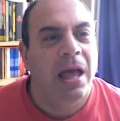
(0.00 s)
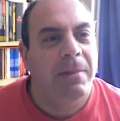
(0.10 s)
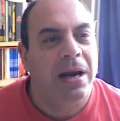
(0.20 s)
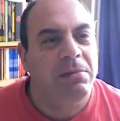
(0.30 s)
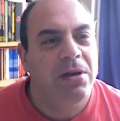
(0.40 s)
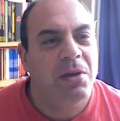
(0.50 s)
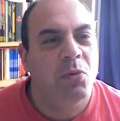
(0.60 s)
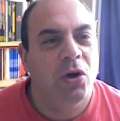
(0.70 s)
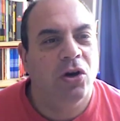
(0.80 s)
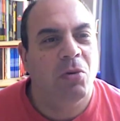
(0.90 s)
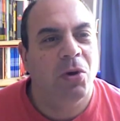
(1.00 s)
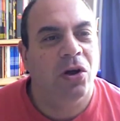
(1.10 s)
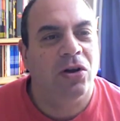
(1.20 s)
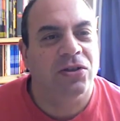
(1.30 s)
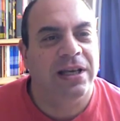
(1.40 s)
Para mí es muy
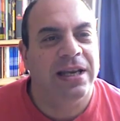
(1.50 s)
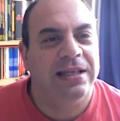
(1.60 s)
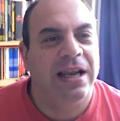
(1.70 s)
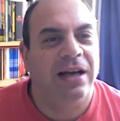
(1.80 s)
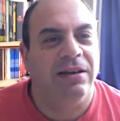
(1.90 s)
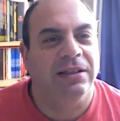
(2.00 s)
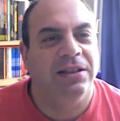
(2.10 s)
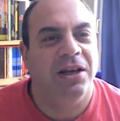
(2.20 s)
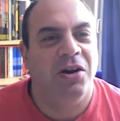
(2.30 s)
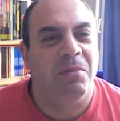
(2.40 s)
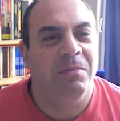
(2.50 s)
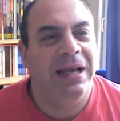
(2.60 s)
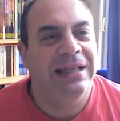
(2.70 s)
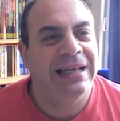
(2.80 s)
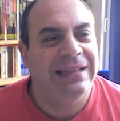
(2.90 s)
cómodo conseguir así las colecciones
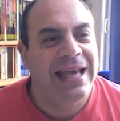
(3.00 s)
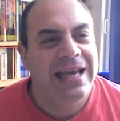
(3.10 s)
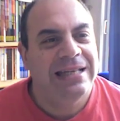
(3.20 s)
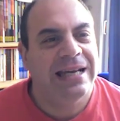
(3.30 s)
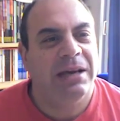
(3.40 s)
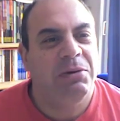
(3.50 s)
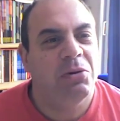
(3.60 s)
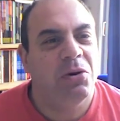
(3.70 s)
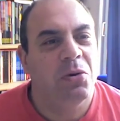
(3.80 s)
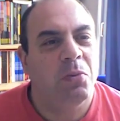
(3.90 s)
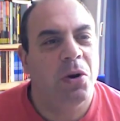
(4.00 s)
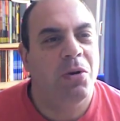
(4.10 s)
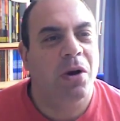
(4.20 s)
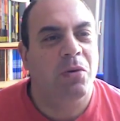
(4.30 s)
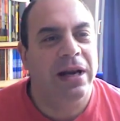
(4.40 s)
completas, ya que vivo en un
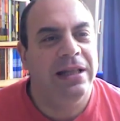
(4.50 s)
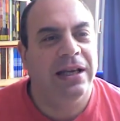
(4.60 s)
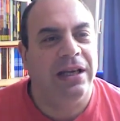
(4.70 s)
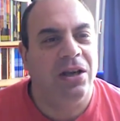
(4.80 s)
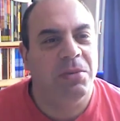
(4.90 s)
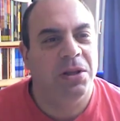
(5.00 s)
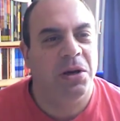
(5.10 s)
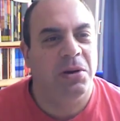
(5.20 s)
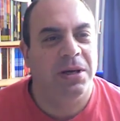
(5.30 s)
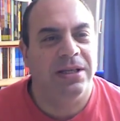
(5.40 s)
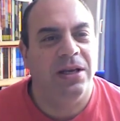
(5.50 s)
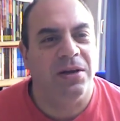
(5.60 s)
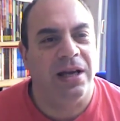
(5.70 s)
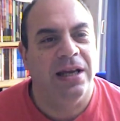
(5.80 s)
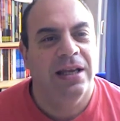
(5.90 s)
pueblo a 40 kilómetros de
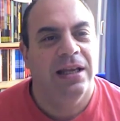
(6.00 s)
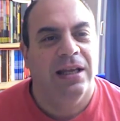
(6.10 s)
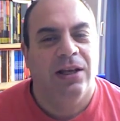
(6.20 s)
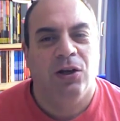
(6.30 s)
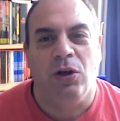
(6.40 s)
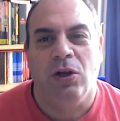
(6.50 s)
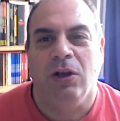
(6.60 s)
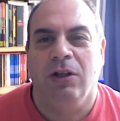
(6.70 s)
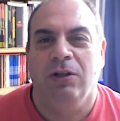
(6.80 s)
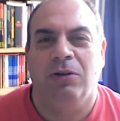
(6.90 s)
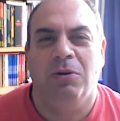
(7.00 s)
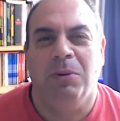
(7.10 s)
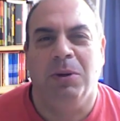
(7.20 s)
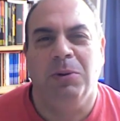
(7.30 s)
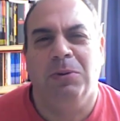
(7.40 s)
Barcelona. Que le ¿cómo
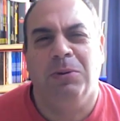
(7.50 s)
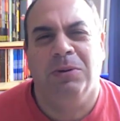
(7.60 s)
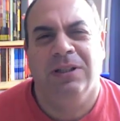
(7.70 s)
me hubo?